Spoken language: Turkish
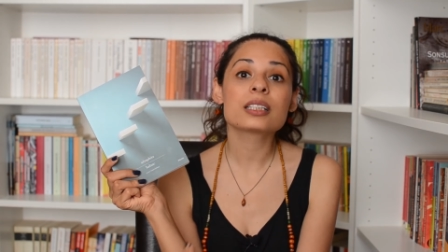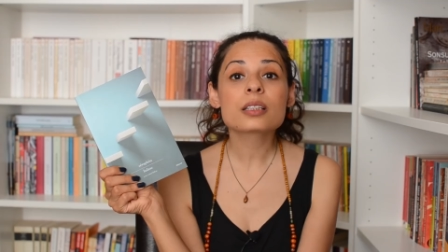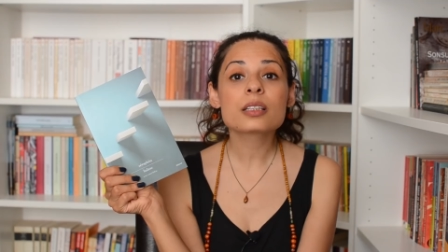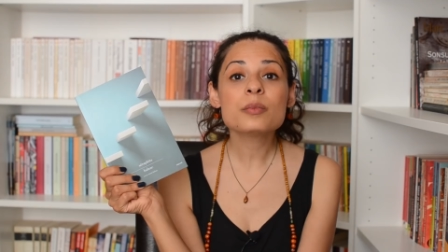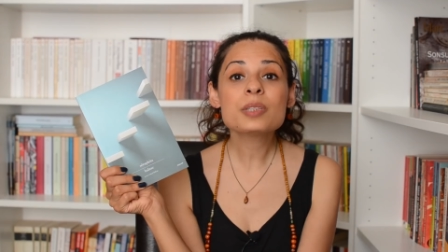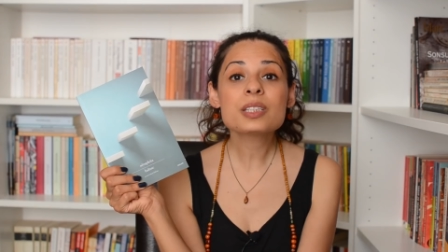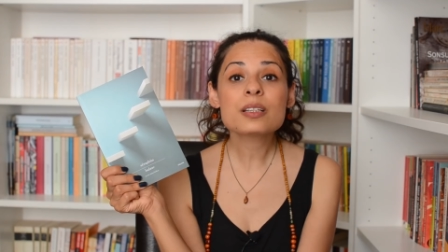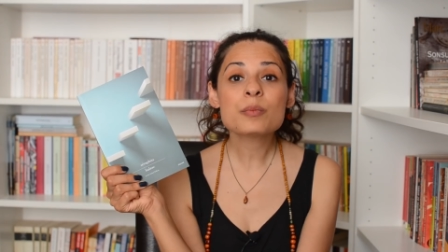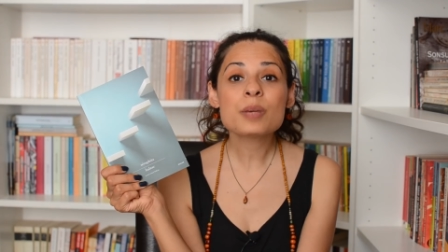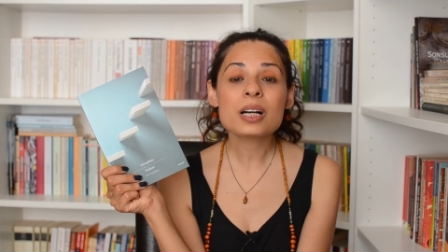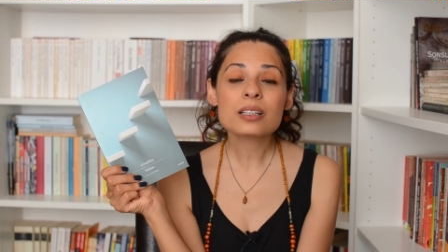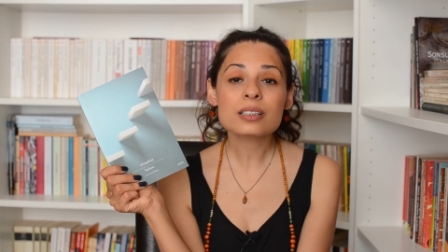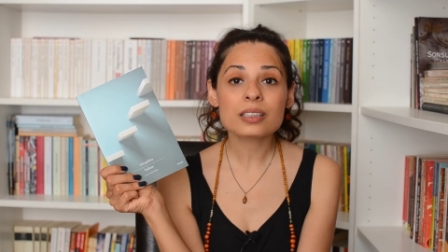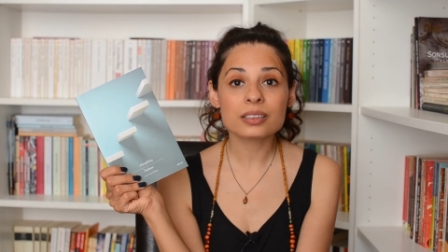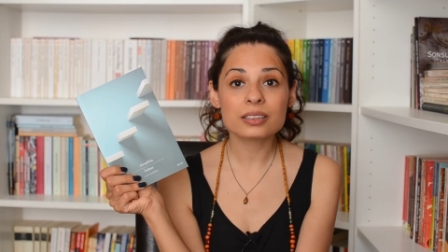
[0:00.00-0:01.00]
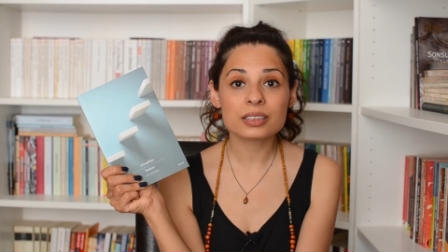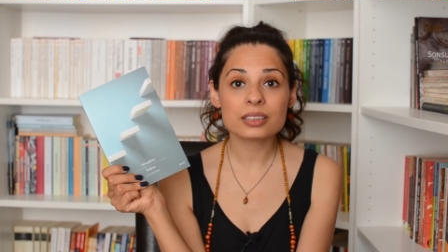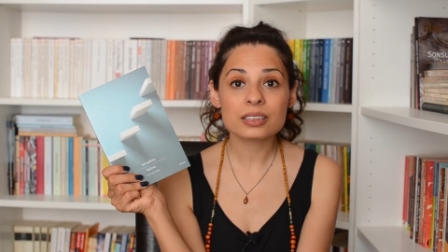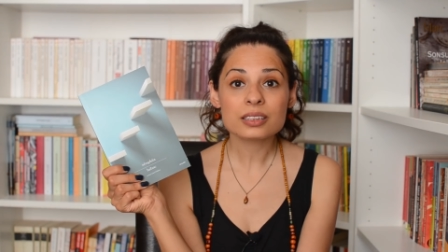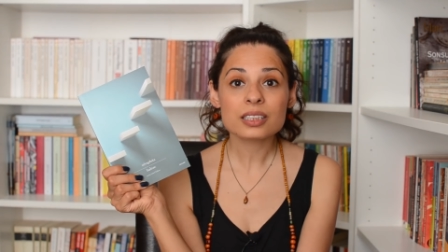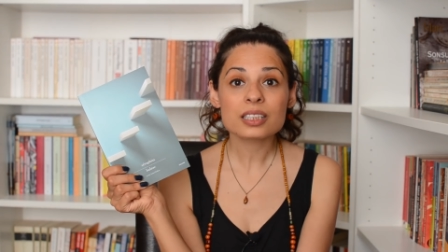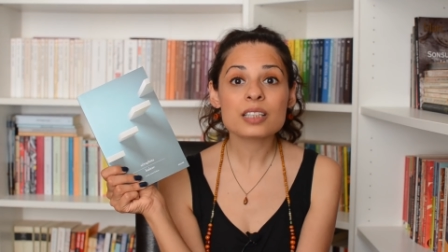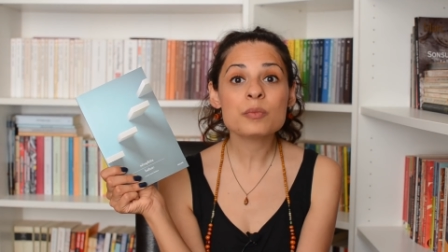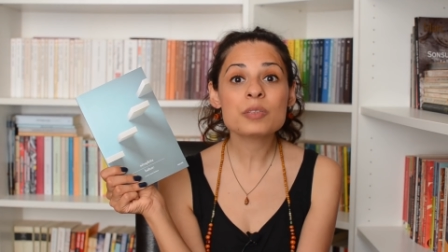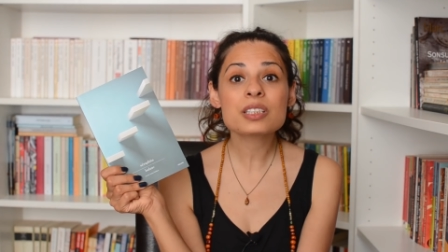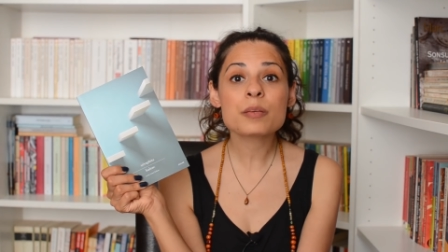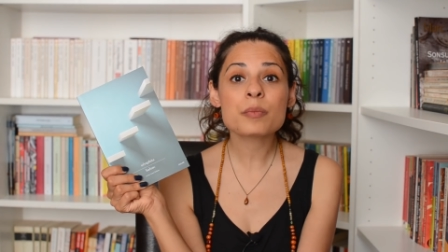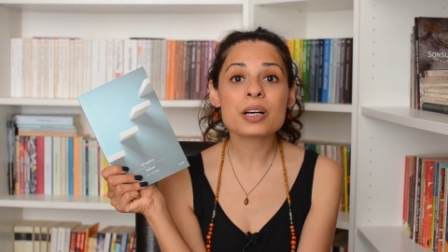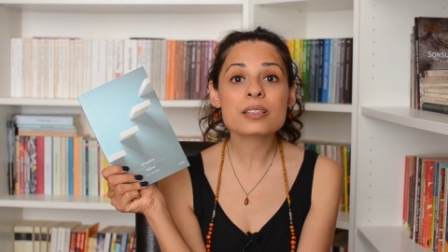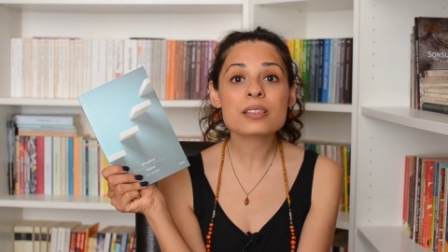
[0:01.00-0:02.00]
Kimi zaman kadın, kimi
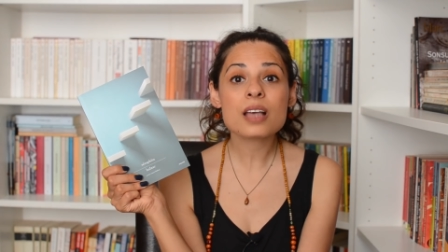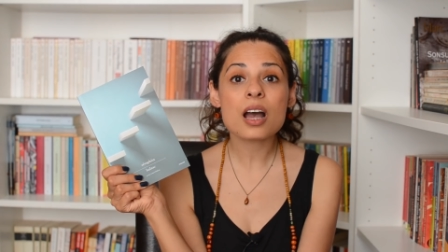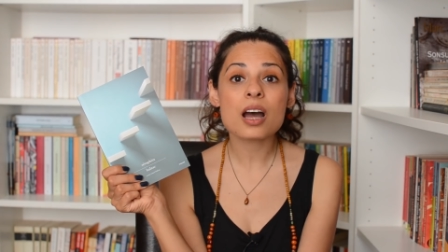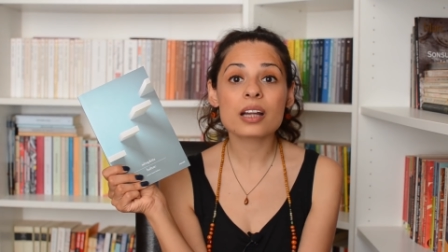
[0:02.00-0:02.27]
zamansa